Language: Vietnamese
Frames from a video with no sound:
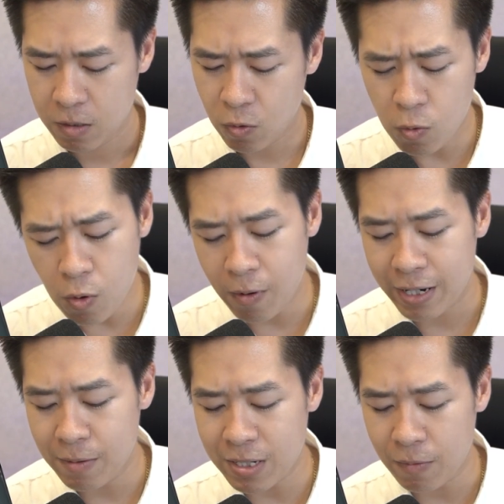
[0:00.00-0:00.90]
Nó cũng không phải
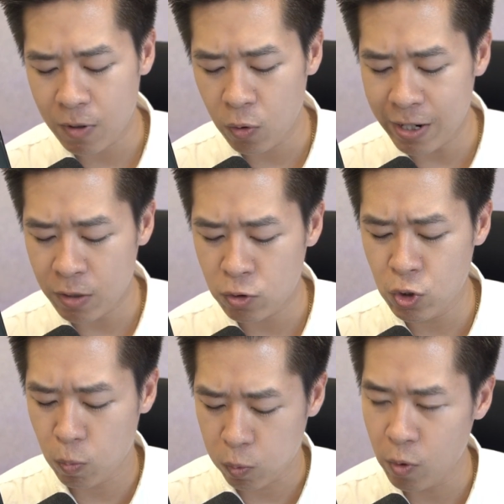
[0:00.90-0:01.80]
nghiêm trọng mà lỗi này
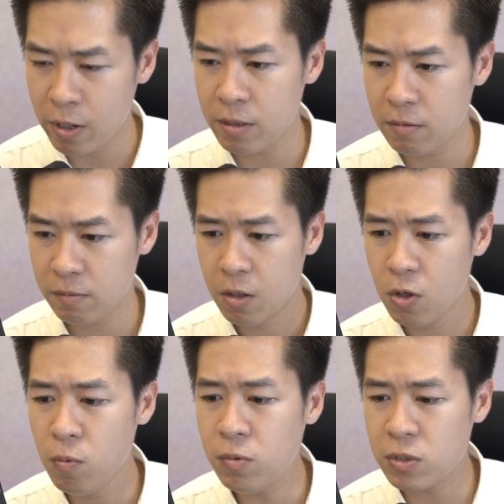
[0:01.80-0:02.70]
nhục luôn á.
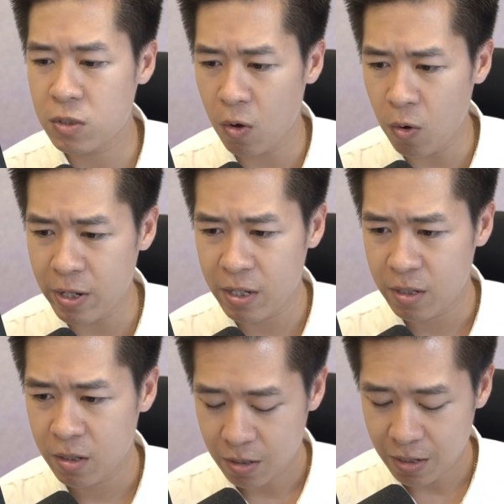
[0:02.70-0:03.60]
Đúng rồi,
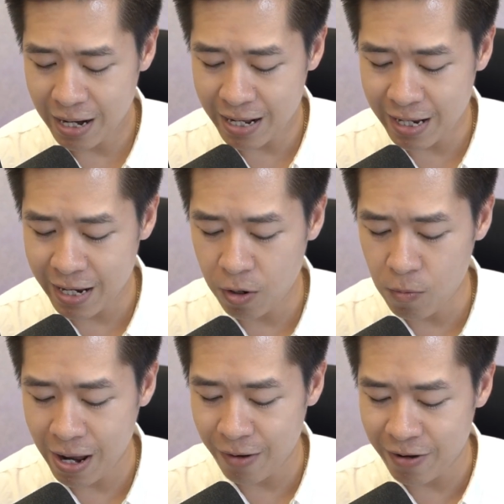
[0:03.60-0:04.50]
là thầy
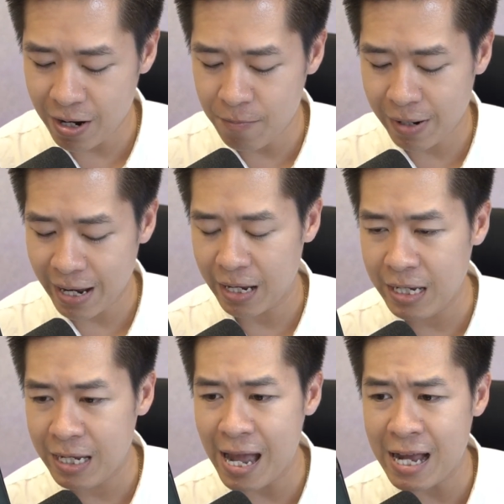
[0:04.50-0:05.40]
không hề phát âm cái
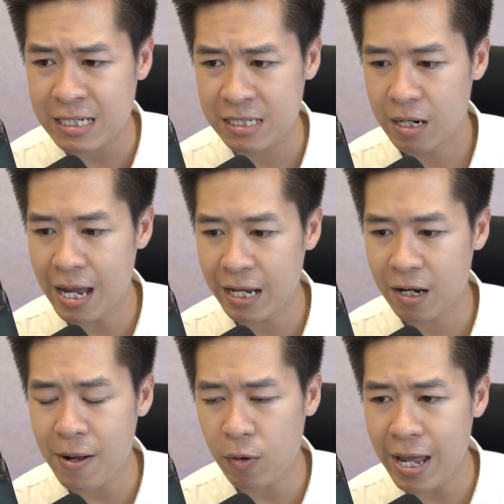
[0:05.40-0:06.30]
is này.
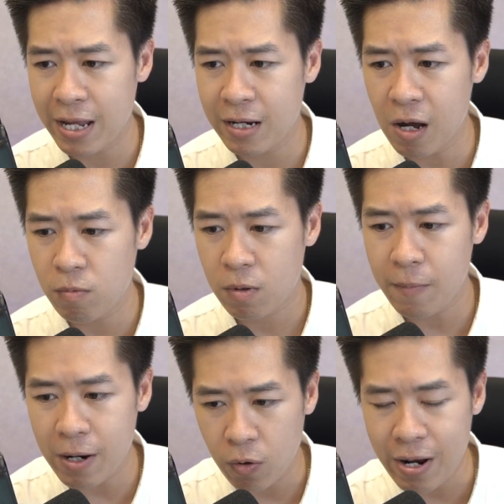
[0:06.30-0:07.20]
Các bạn có để ý không?
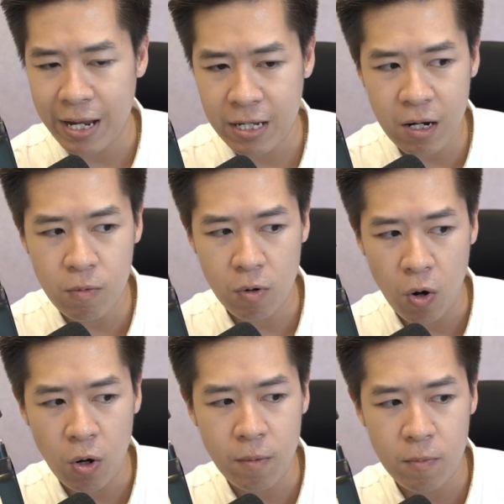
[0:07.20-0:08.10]
Các bạn có để ý không?
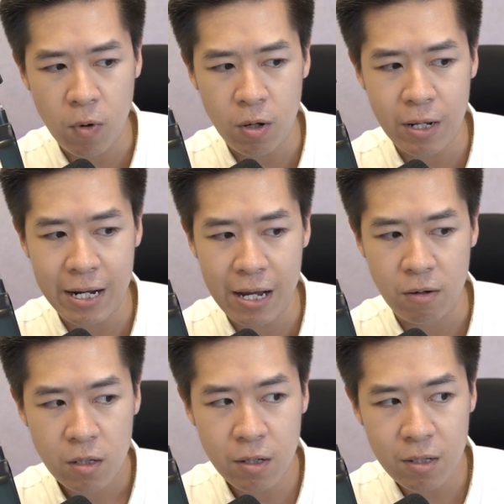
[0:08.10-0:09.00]
Có thì muốn có thầy
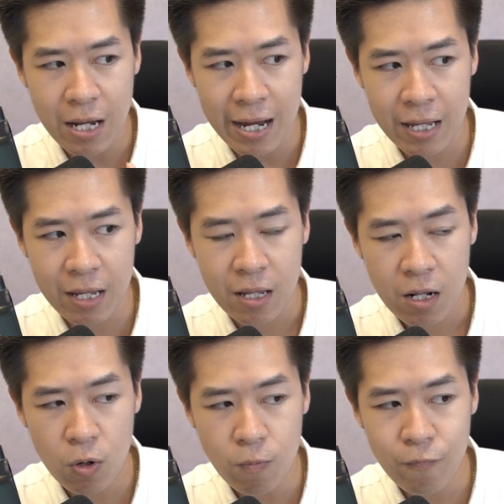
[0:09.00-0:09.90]
nào. Tức là thầy
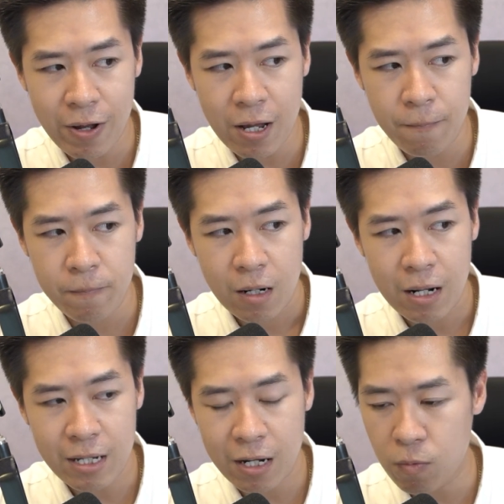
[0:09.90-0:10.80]
lúc phát âm
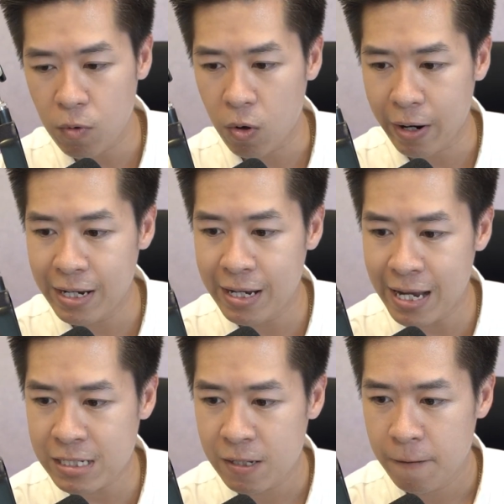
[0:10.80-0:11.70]
là thầy không có cái
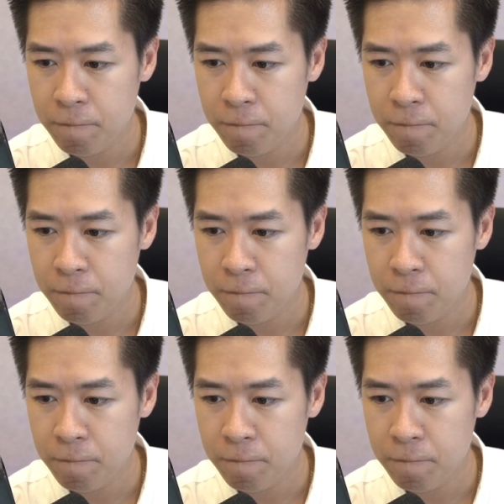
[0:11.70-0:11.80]
is.